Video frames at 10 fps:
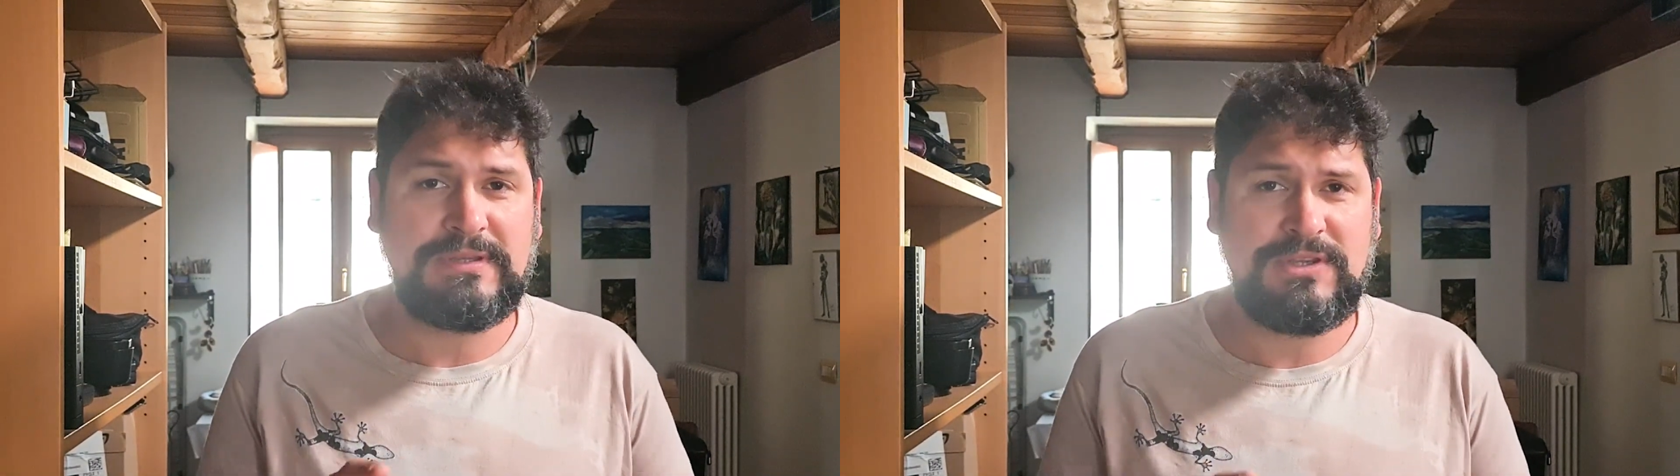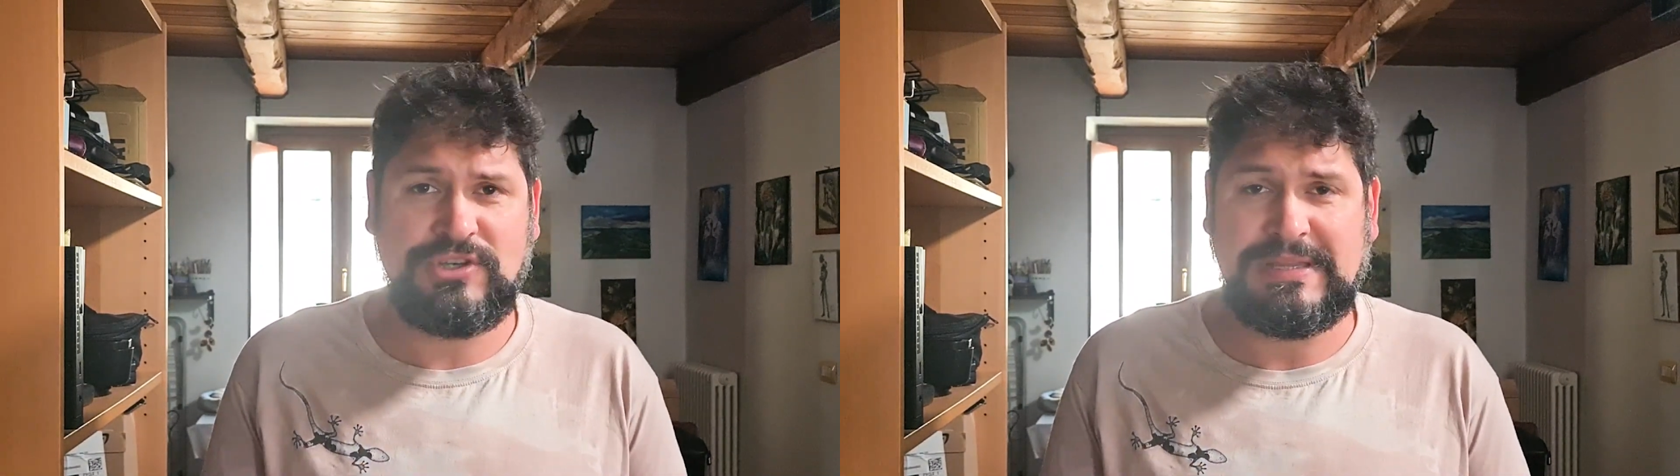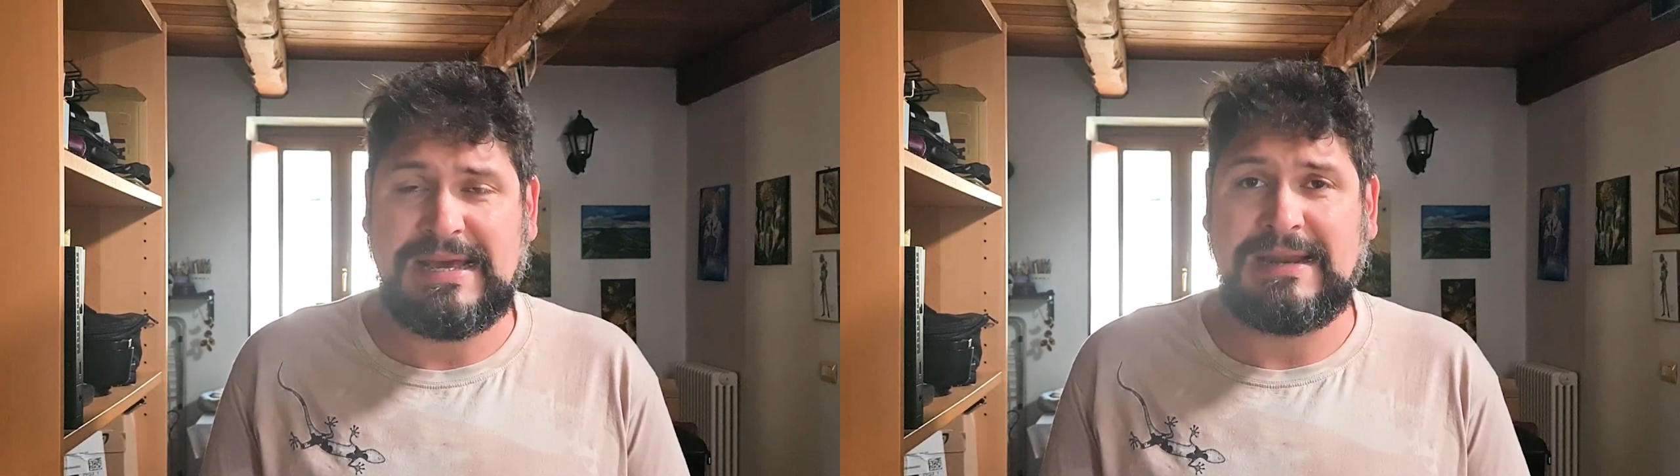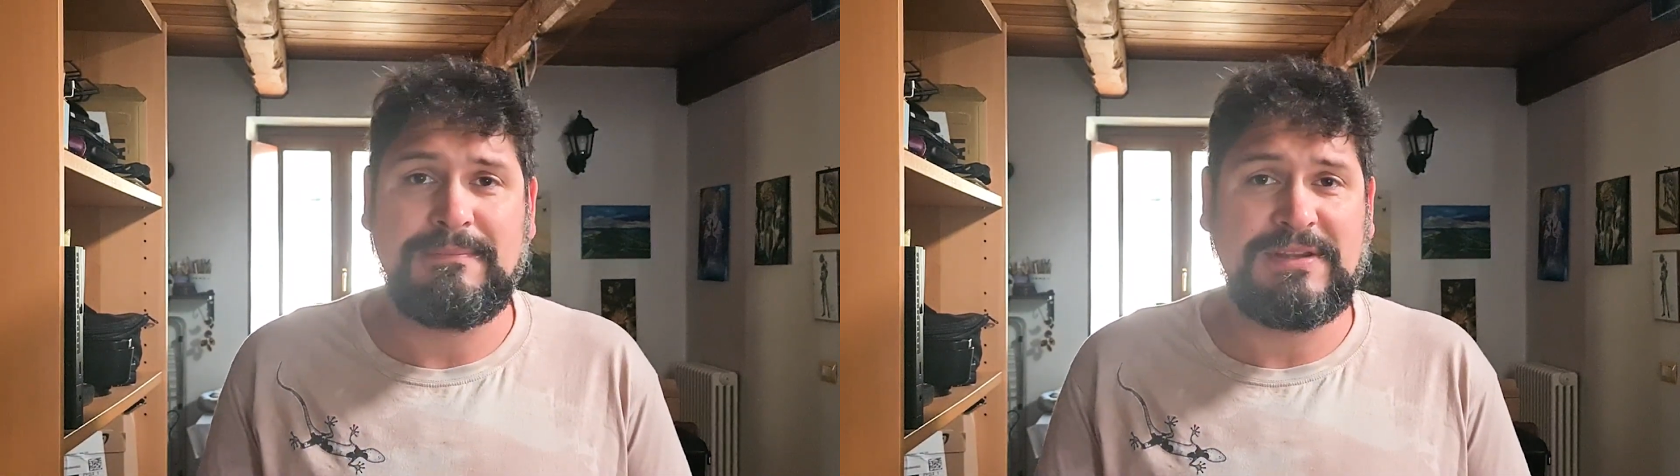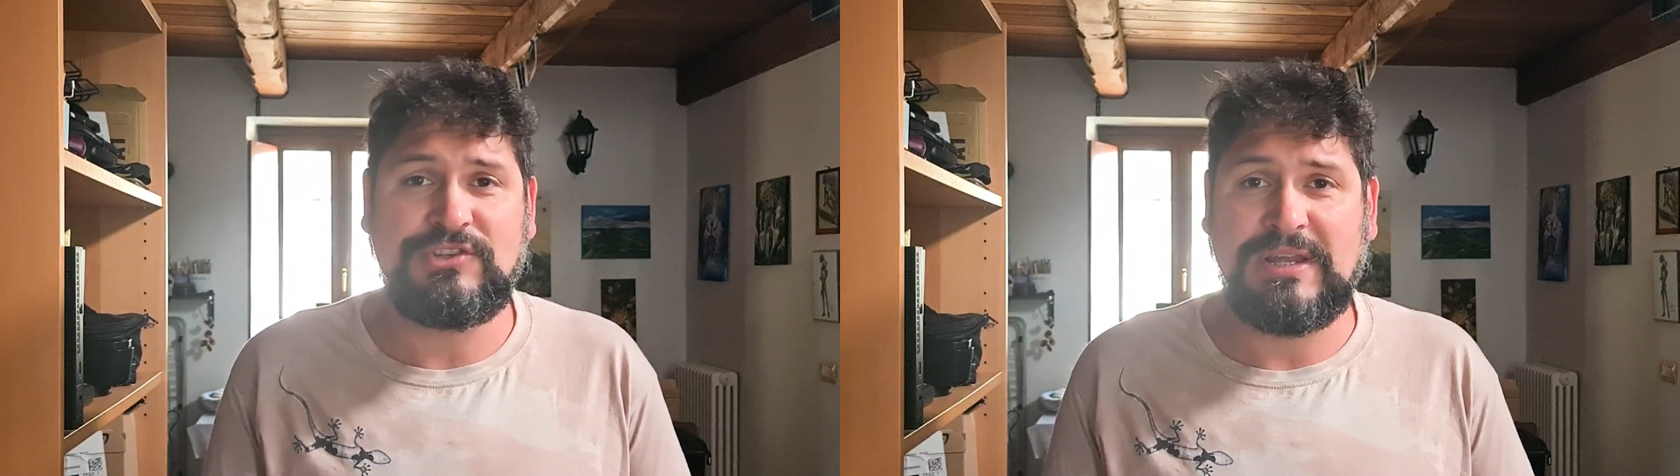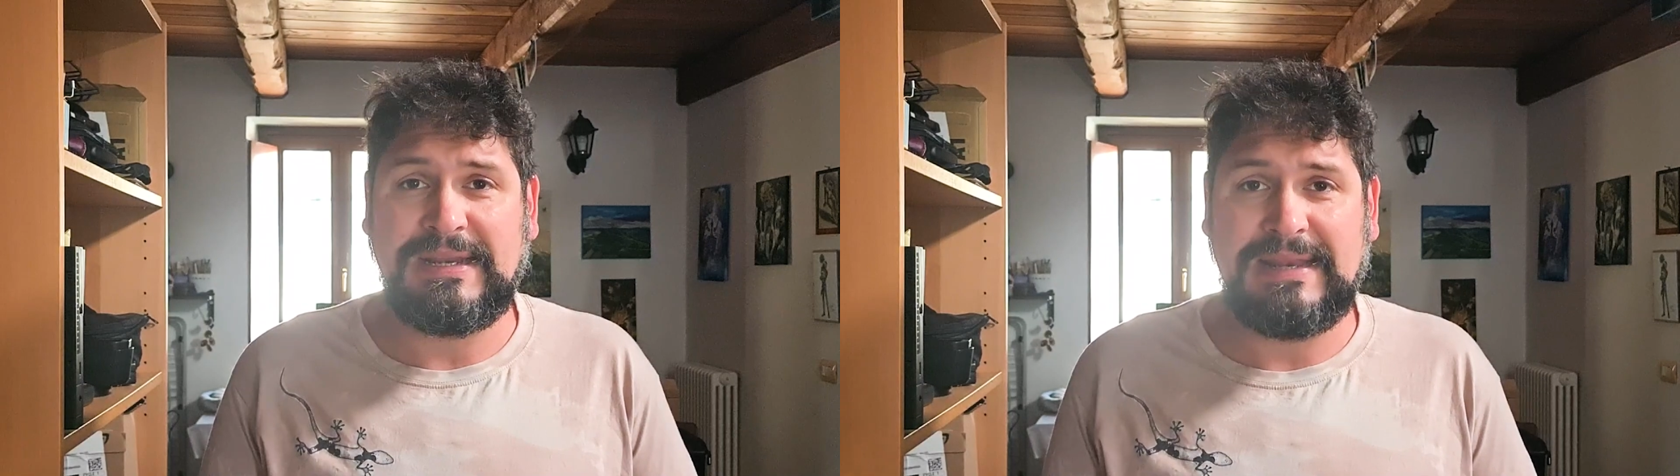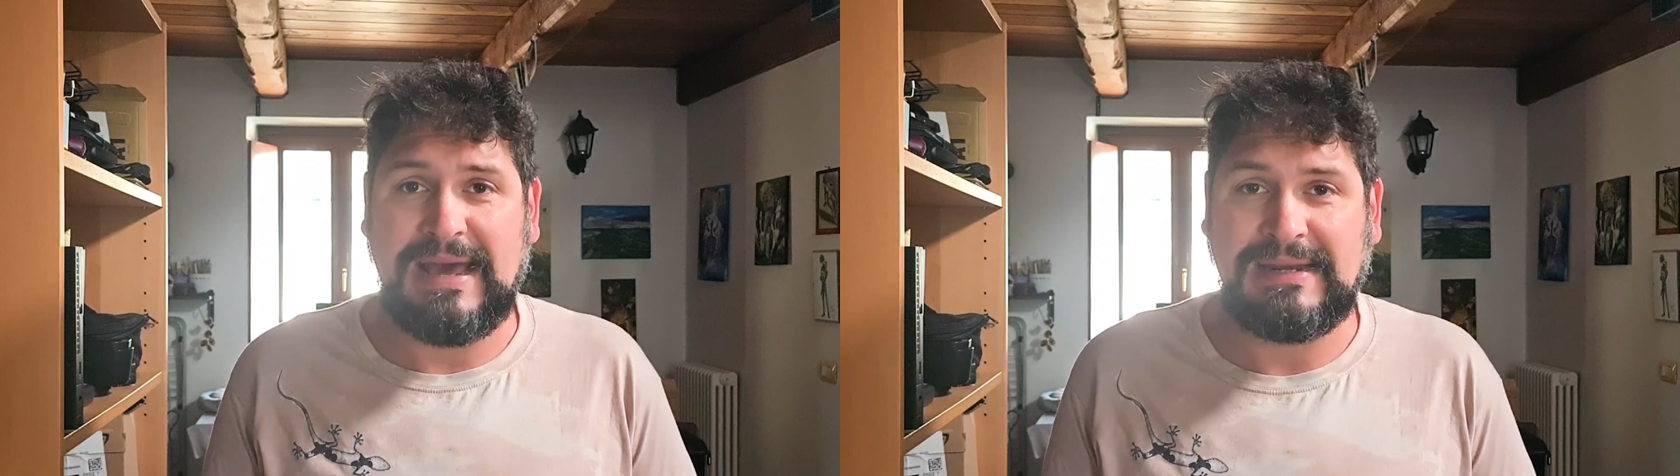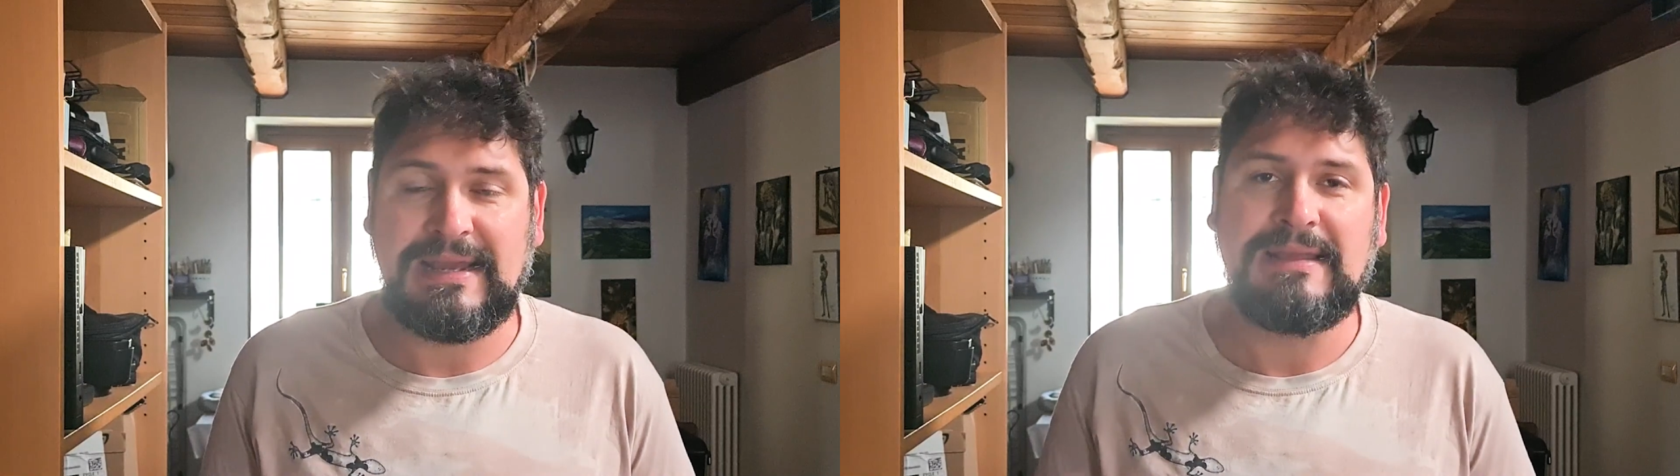digitare Magia
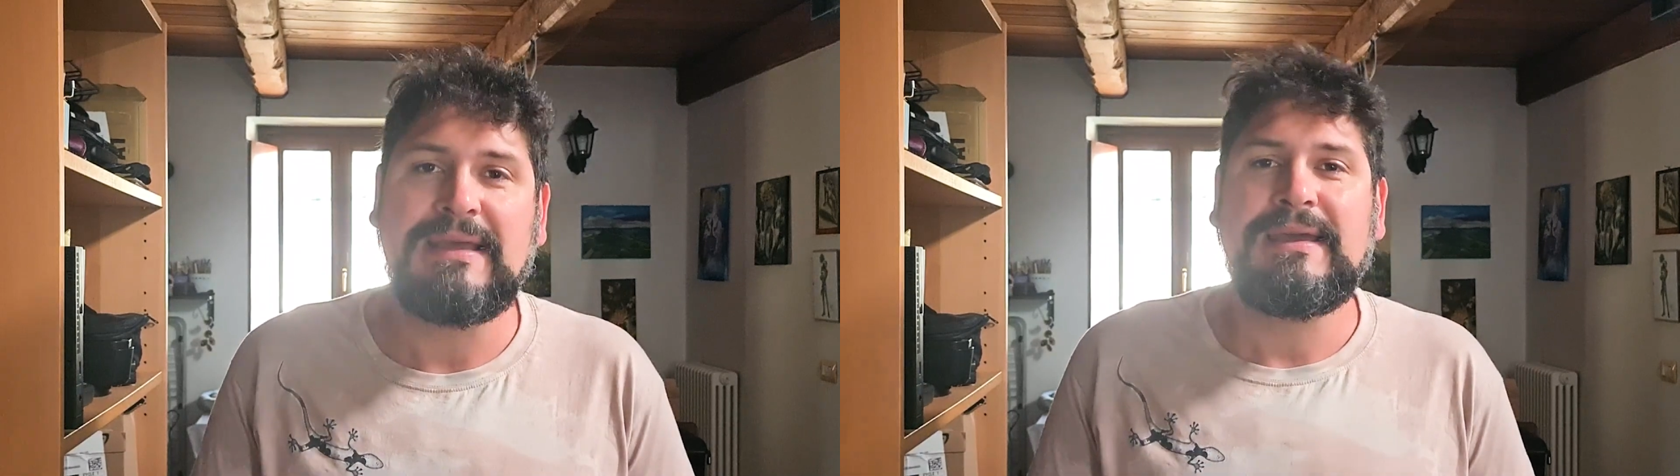nell'aria